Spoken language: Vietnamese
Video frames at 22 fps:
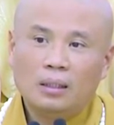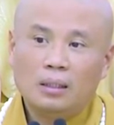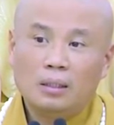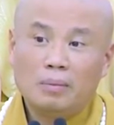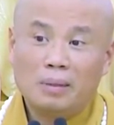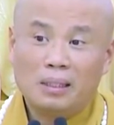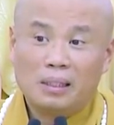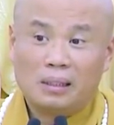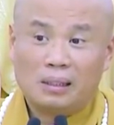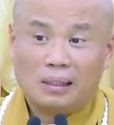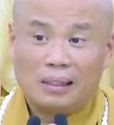
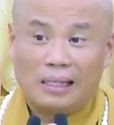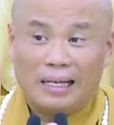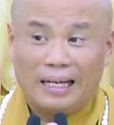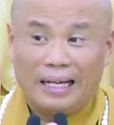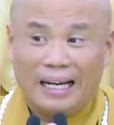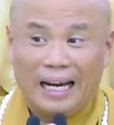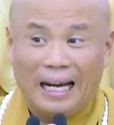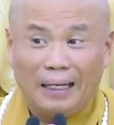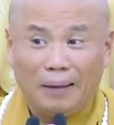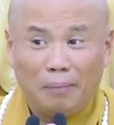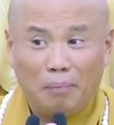Nhưng mà cái
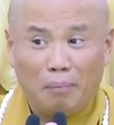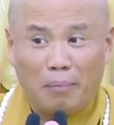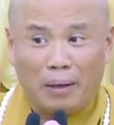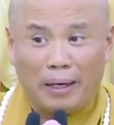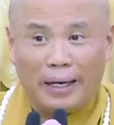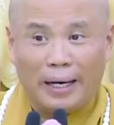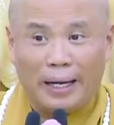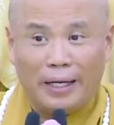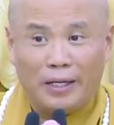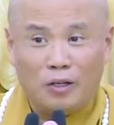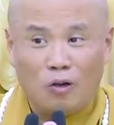cách mà
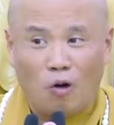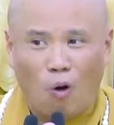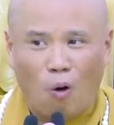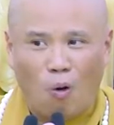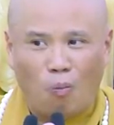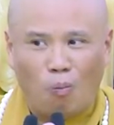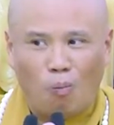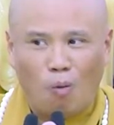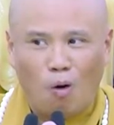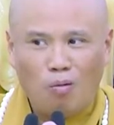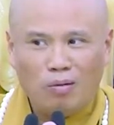để
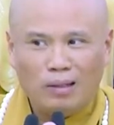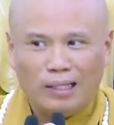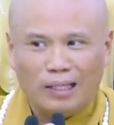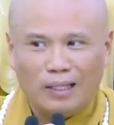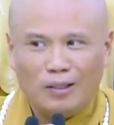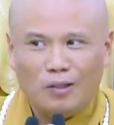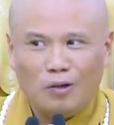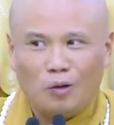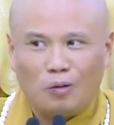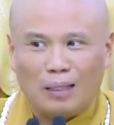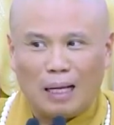dồn 4
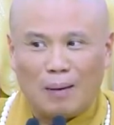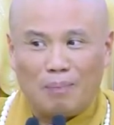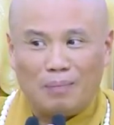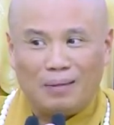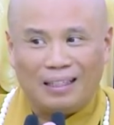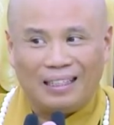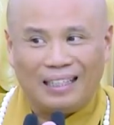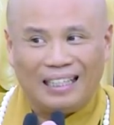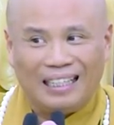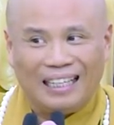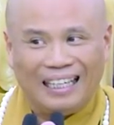chữ vô tâm
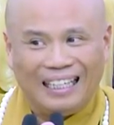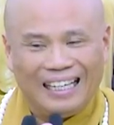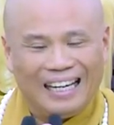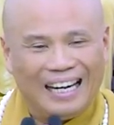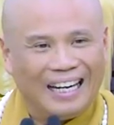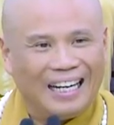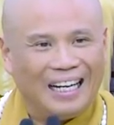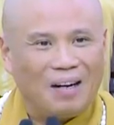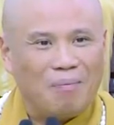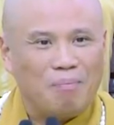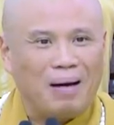thì cái cách
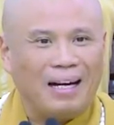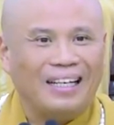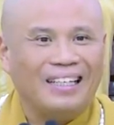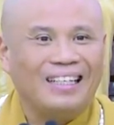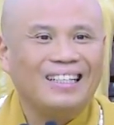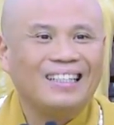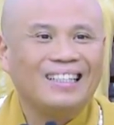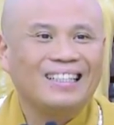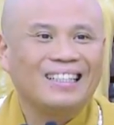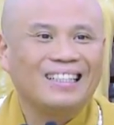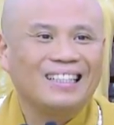này là mạnh
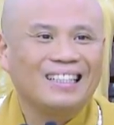nhất.